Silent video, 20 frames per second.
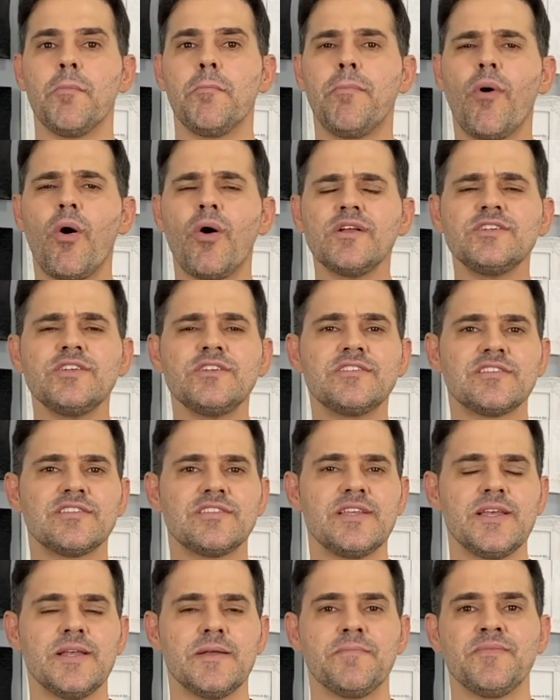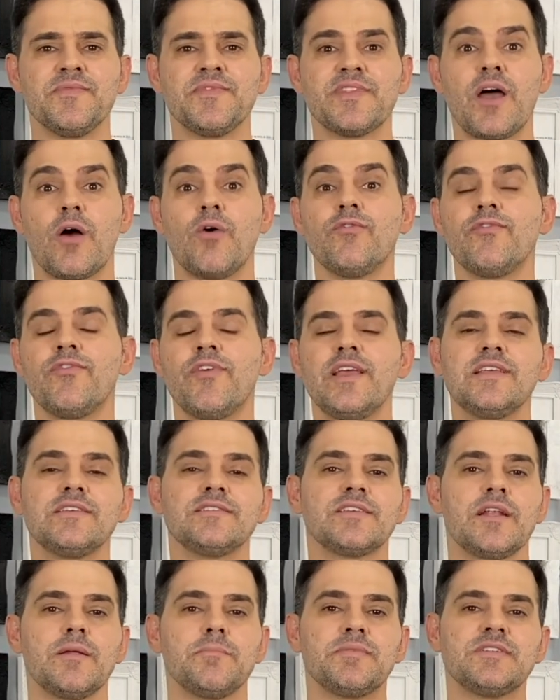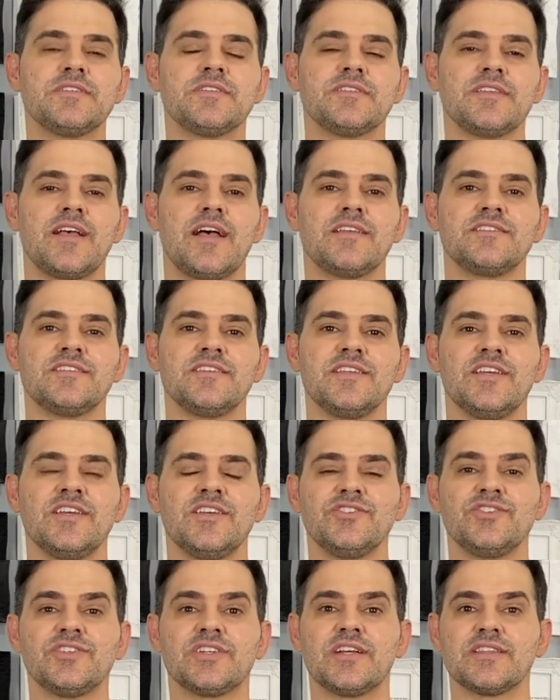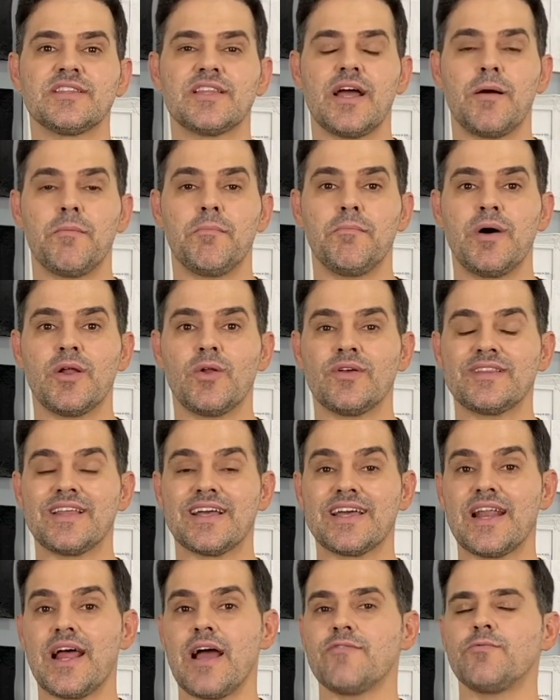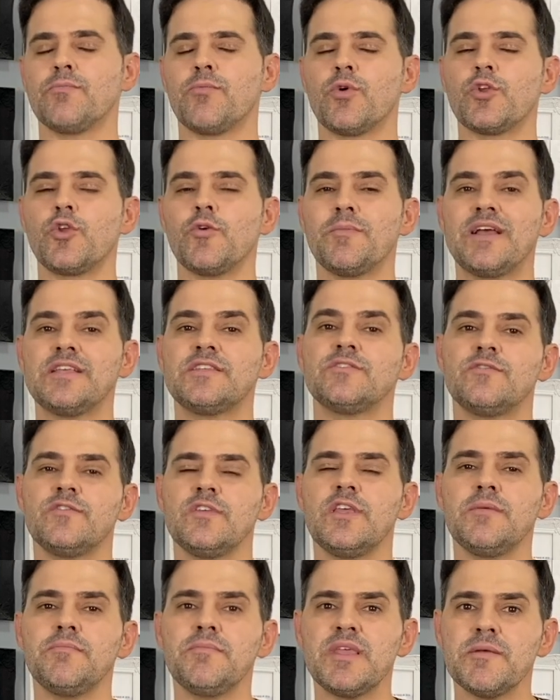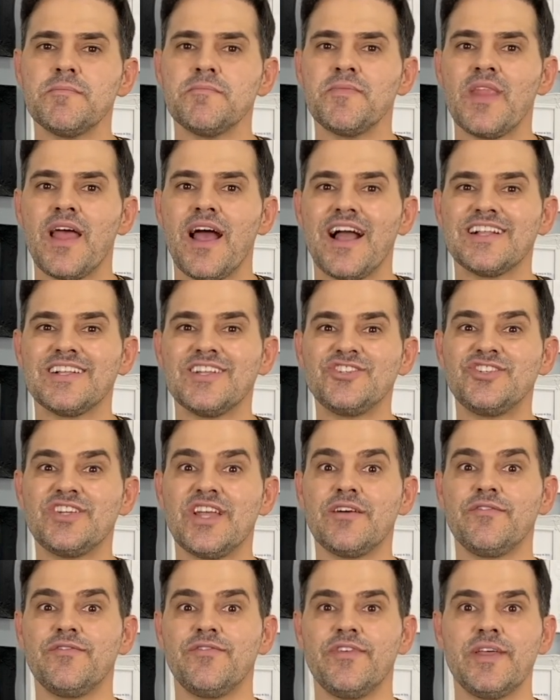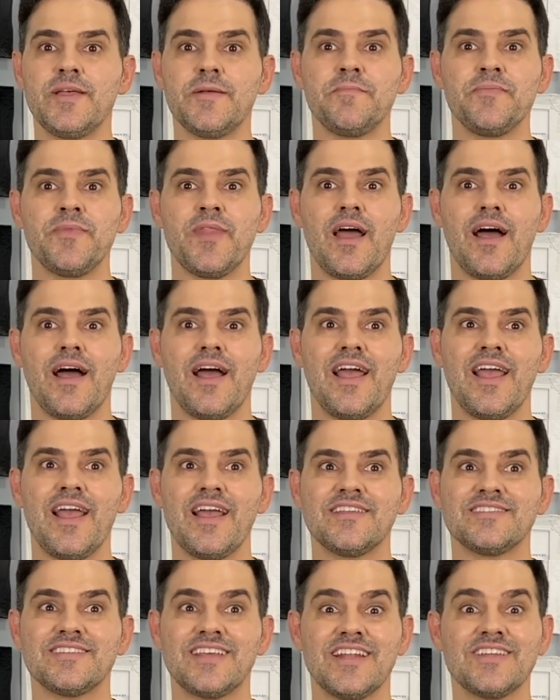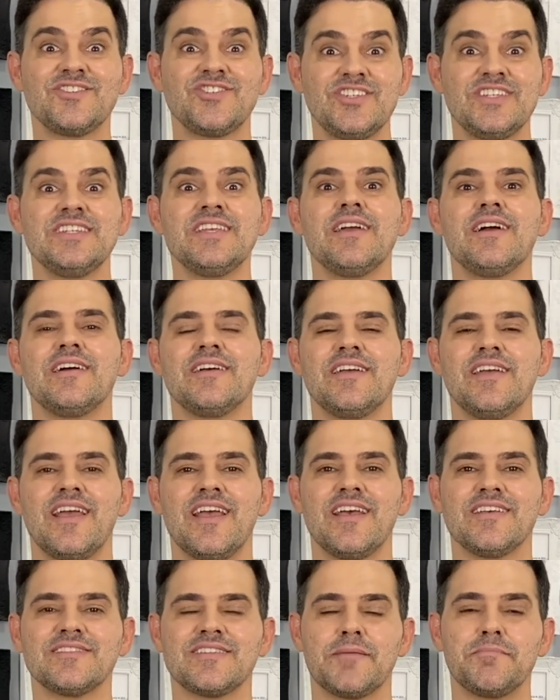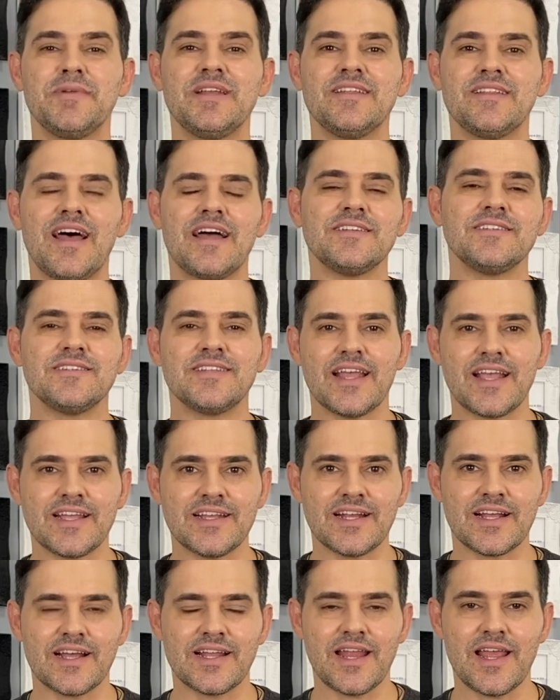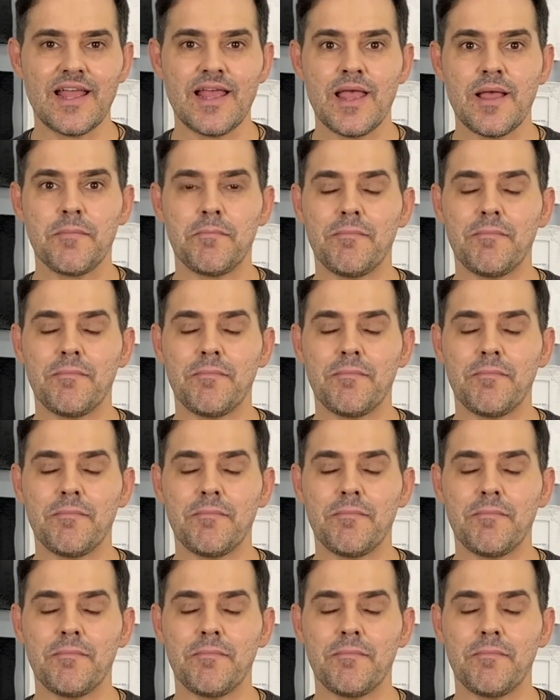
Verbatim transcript: Pode ser, talvez, se ela precisasse de cantar uma nota grave um pouquinho mais firme, a gente ia ver é, se ela tinha essa habilidade técnica, né?